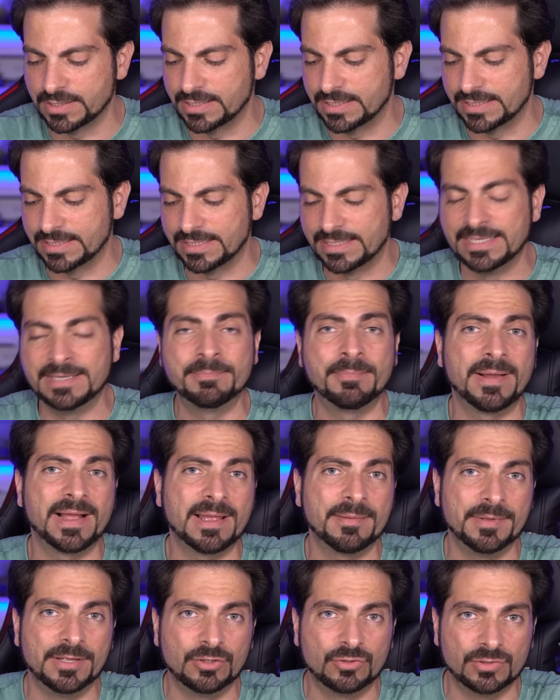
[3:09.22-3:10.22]
eh, il
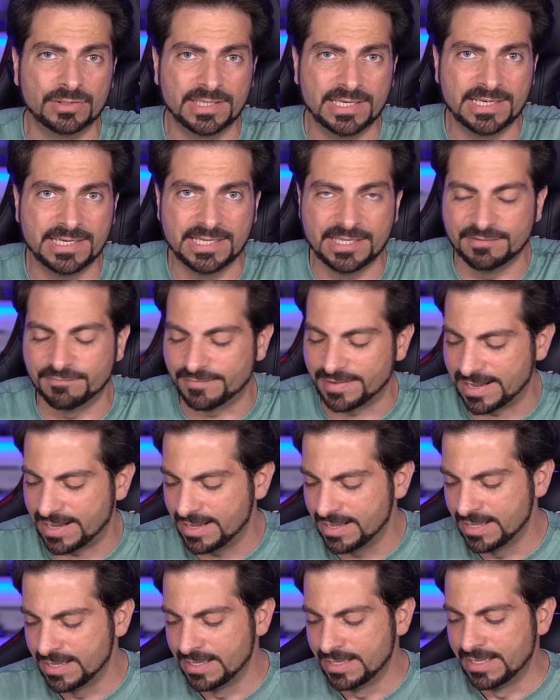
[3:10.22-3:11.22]
pagamento dell'IVA
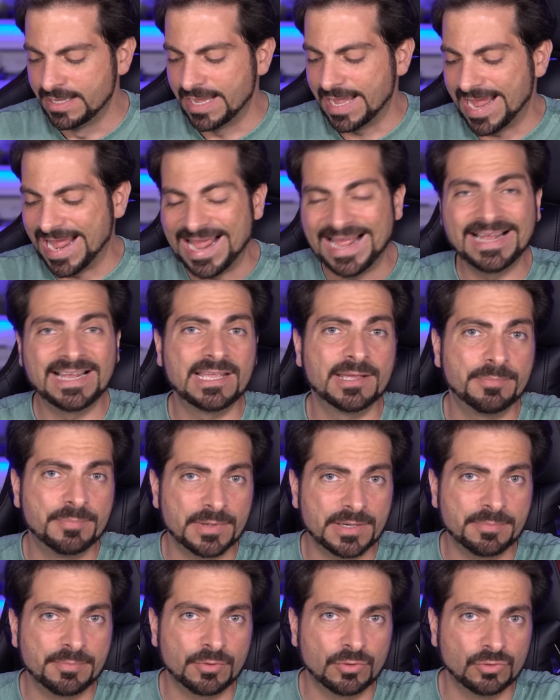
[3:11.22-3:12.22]
anche
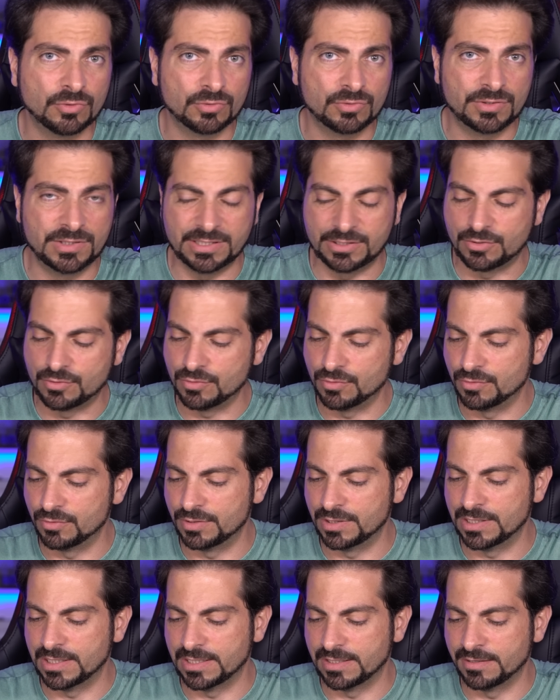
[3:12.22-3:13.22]
per i prodotti
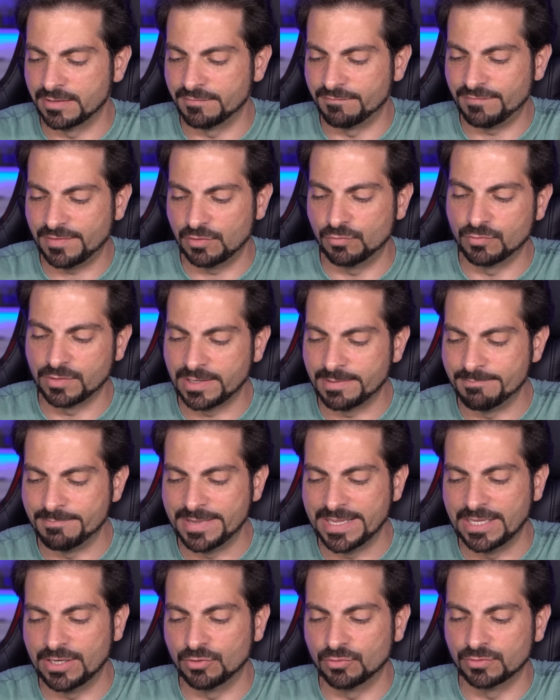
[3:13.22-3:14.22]
con eh, valore
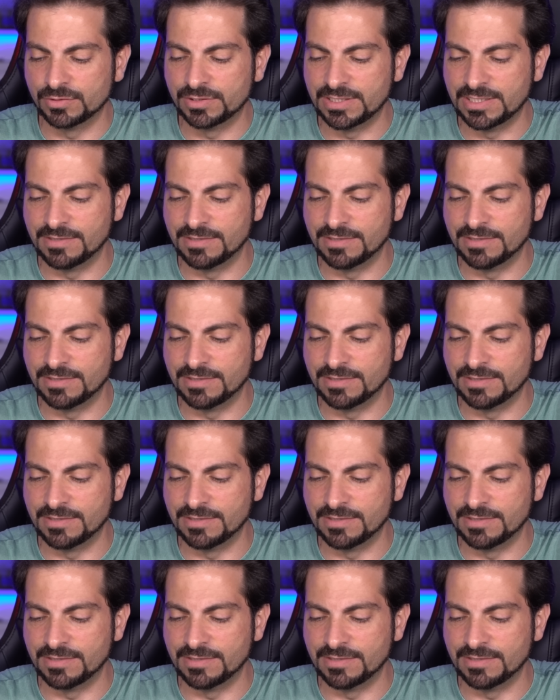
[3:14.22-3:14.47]
meno